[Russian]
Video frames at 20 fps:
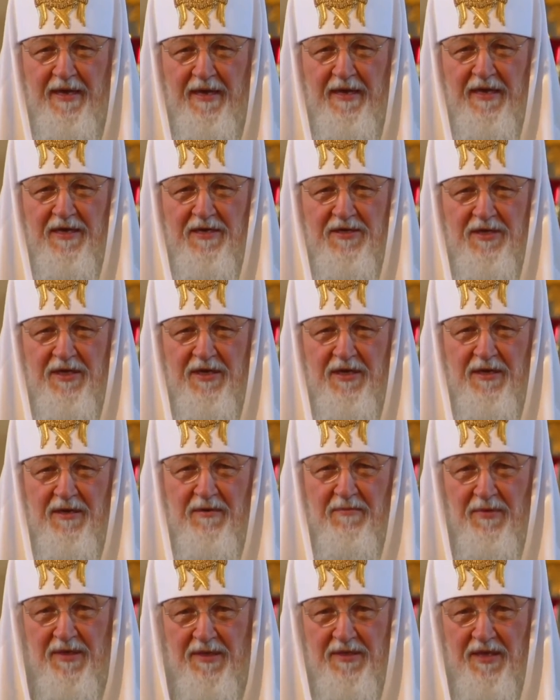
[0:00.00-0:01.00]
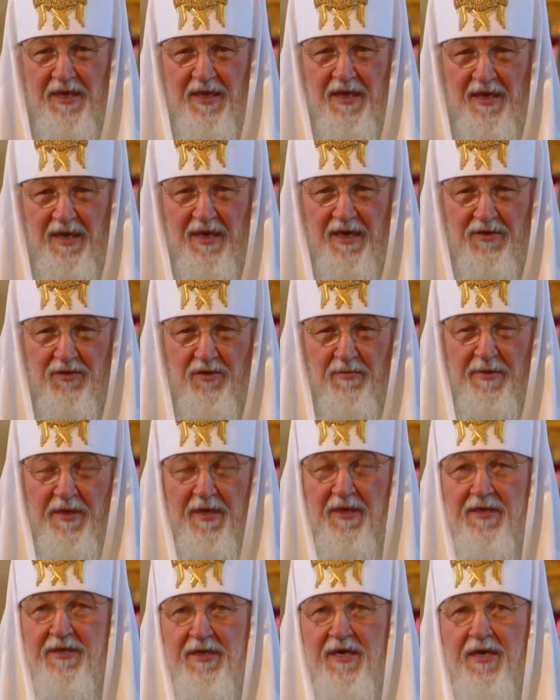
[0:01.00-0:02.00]
наши мысли,
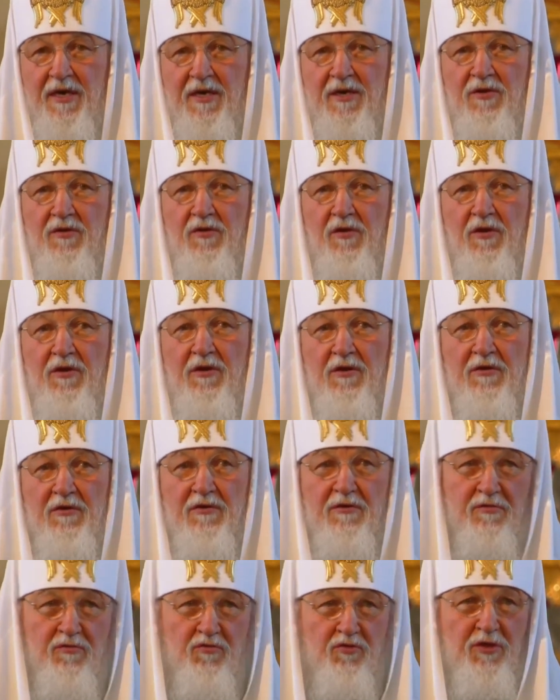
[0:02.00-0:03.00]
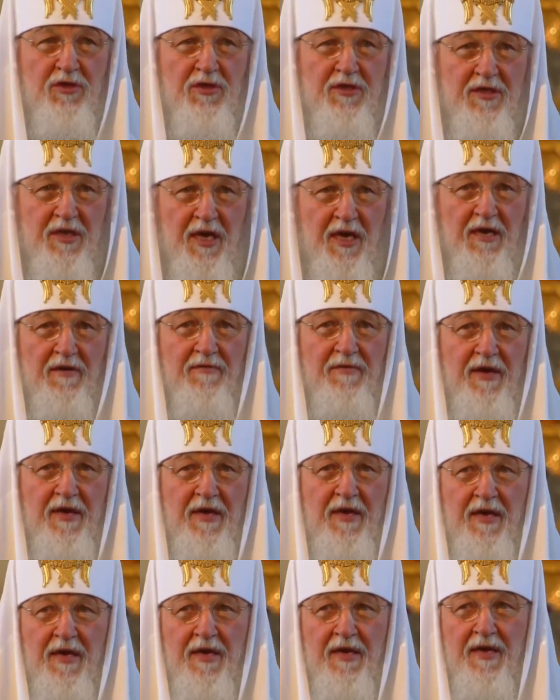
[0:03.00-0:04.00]
особенно тех, кто служит
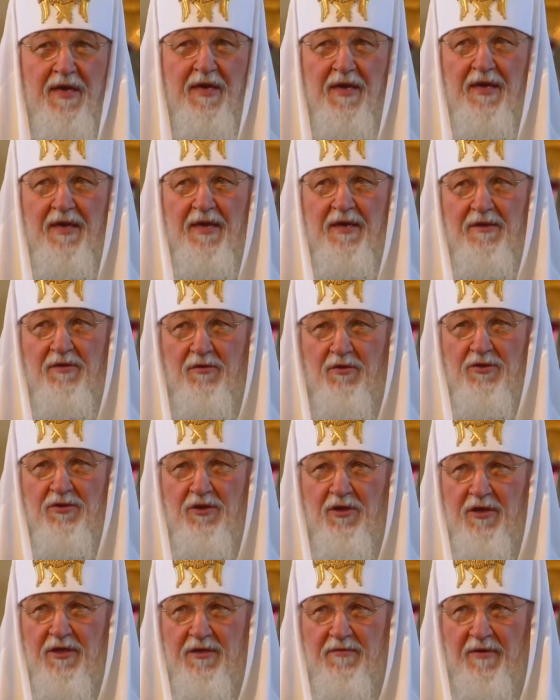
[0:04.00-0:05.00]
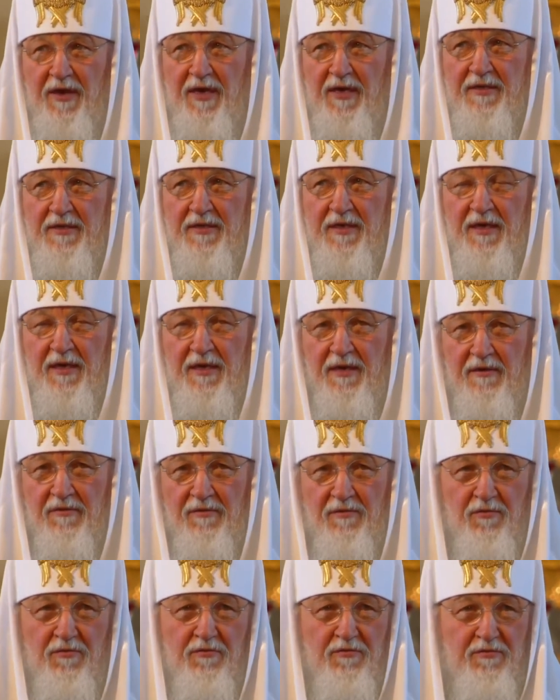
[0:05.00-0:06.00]
церкви, то, что называется,
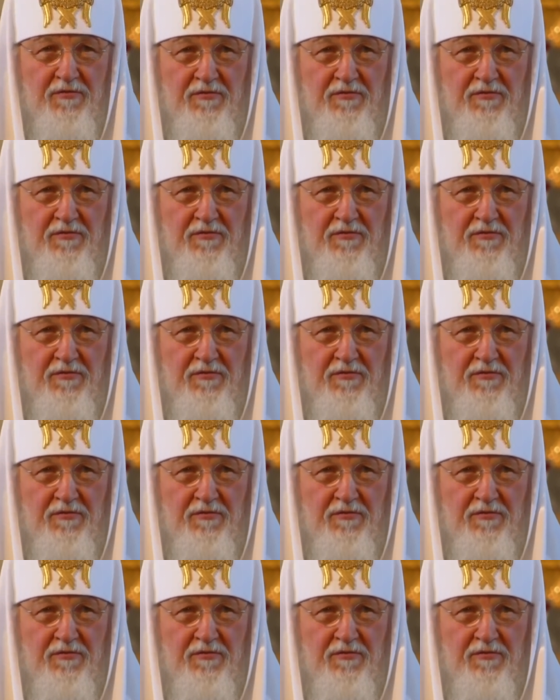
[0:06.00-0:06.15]
ну,